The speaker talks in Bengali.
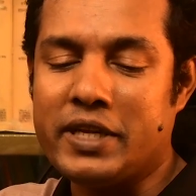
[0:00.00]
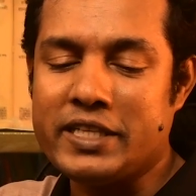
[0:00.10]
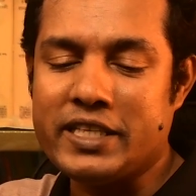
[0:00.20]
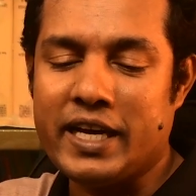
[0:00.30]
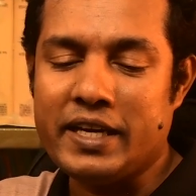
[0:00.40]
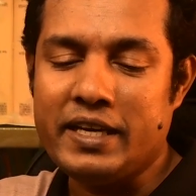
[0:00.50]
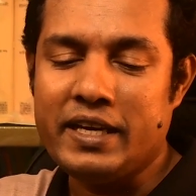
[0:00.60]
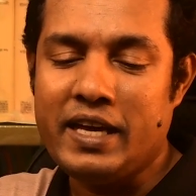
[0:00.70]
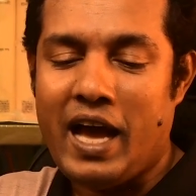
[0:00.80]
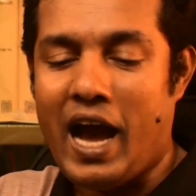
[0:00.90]
বেড়ে যায়
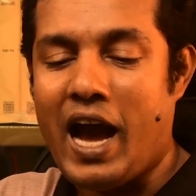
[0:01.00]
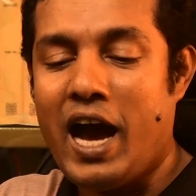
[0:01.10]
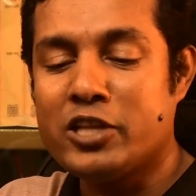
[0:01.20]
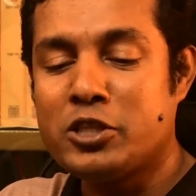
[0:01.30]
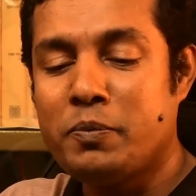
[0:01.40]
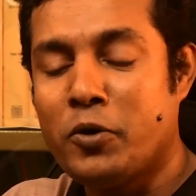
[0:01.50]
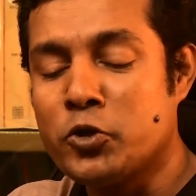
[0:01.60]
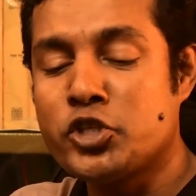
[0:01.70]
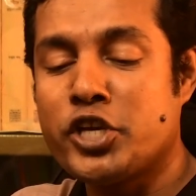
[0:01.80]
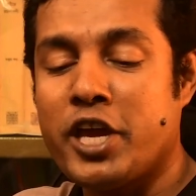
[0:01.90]
হাত
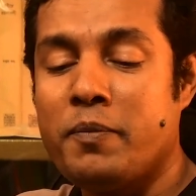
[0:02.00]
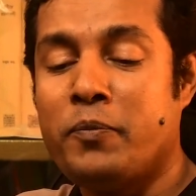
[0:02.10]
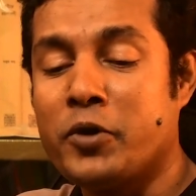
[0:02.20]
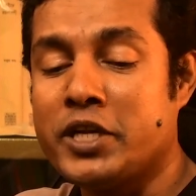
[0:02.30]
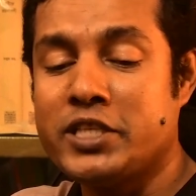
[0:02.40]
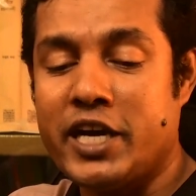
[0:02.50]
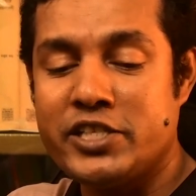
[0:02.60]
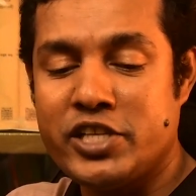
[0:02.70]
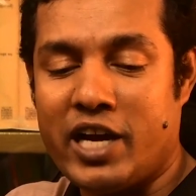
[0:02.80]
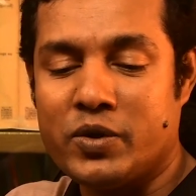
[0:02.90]
ফসকে পড়ে যায়
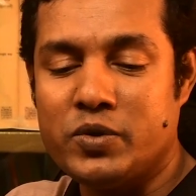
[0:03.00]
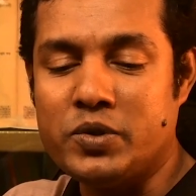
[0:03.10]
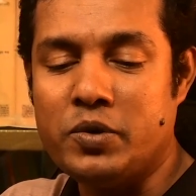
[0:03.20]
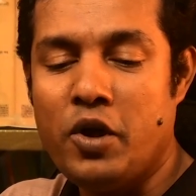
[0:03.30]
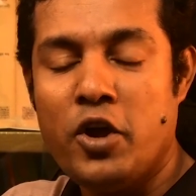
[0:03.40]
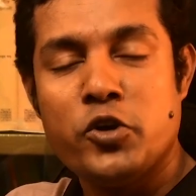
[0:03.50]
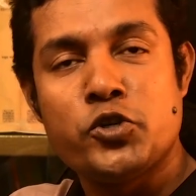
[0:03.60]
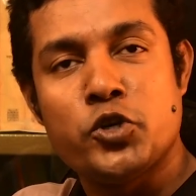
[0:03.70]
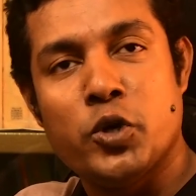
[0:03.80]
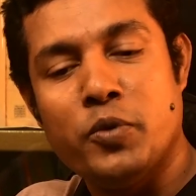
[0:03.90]
চাকু
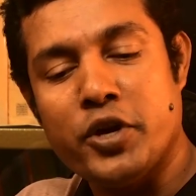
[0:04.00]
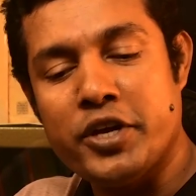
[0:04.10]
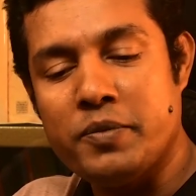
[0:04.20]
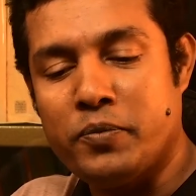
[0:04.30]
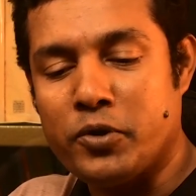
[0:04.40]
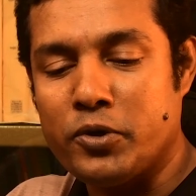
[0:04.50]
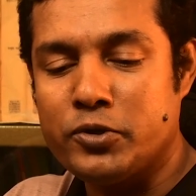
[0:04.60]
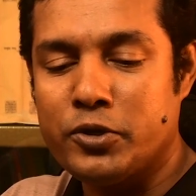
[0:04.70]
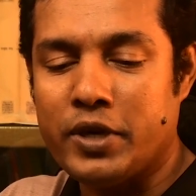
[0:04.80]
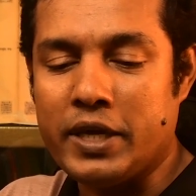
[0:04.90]
সময়ের
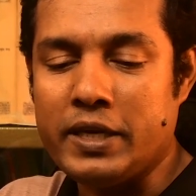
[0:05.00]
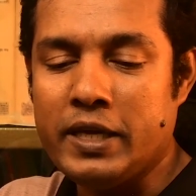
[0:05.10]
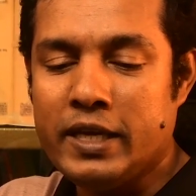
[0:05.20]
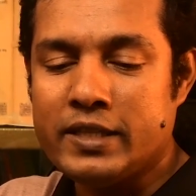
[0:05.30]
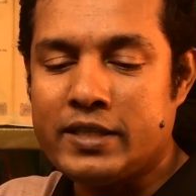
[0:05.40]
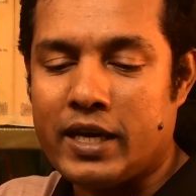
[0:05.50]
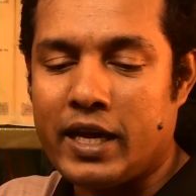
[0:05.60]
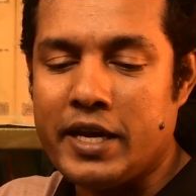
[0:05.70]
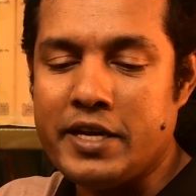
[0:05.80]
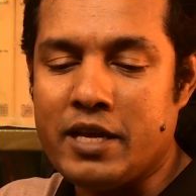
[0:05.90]
প্রয়োজনে
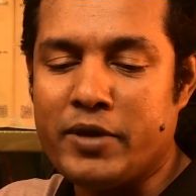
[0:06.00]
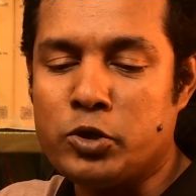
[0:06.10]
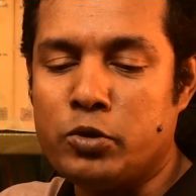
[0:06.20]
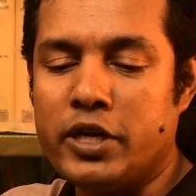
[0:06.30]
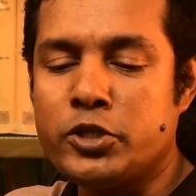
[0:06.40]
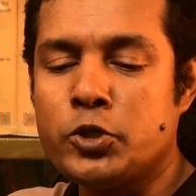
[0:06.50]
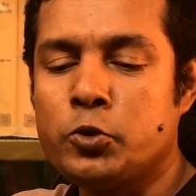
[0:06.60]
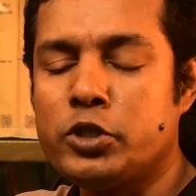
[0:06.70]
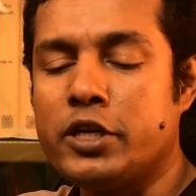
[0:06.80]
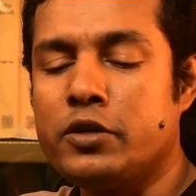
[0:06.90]
তারাই নেবে তুলে
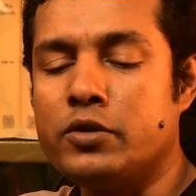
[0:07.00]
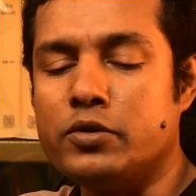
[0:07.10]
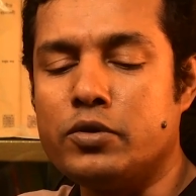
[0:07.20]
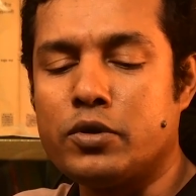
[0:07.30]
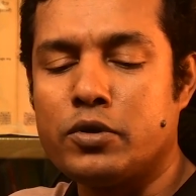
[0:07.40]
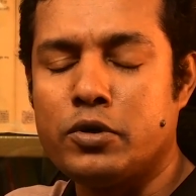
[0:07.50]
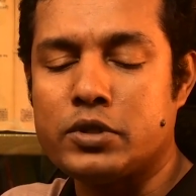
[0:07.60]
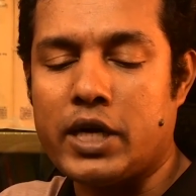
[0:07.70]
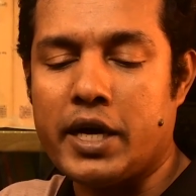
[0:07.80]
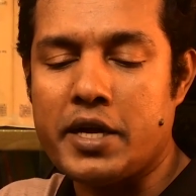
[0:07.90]
সুতীক্ষ্ণ
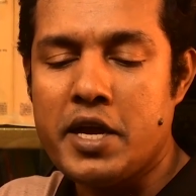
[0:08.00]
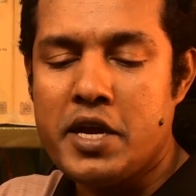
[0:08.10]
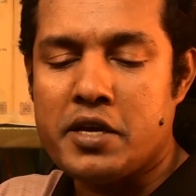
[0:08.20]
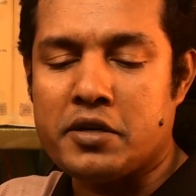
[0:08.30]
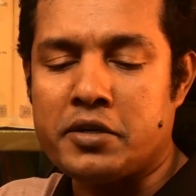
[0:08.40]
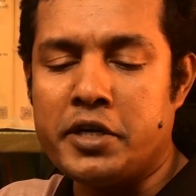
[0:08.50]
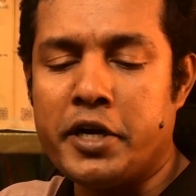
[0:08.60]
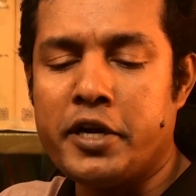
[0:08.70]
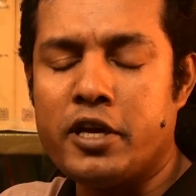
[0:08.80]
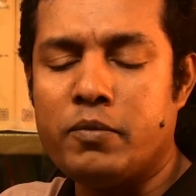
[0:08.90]
দক্ষতায়
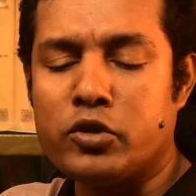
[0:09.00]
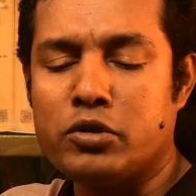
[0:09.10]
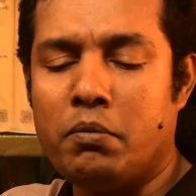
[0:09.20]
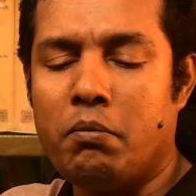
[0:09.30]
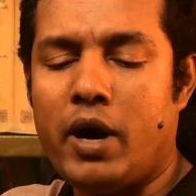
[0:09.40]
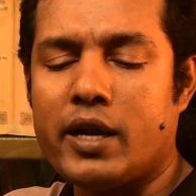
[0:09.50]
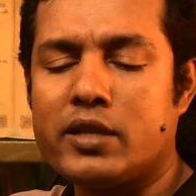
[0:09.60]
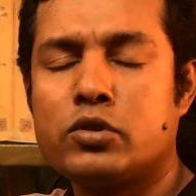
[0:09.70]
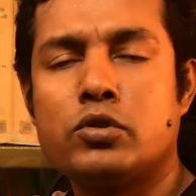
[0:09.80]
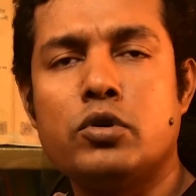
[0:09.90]
গ্রেনেডের মতো
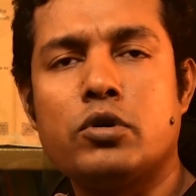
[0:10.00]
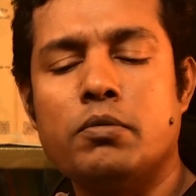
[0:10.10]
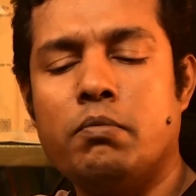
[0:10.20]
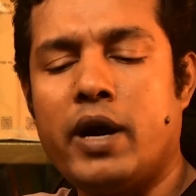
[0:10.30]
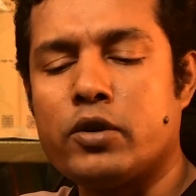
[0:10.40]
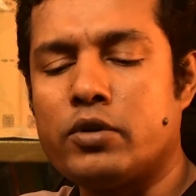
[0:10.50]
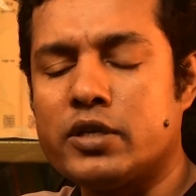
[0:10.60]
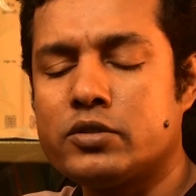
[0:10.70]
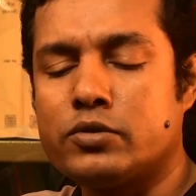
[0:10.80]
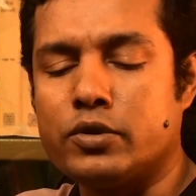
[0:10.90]
মারাত্মক
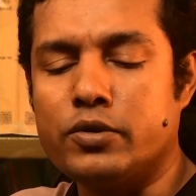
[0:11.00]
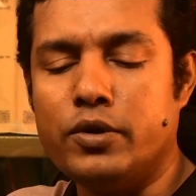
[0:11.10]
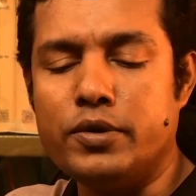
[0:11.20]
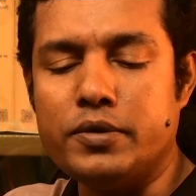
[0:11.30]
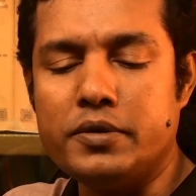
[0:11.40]
মারণাস্ত্রগুলো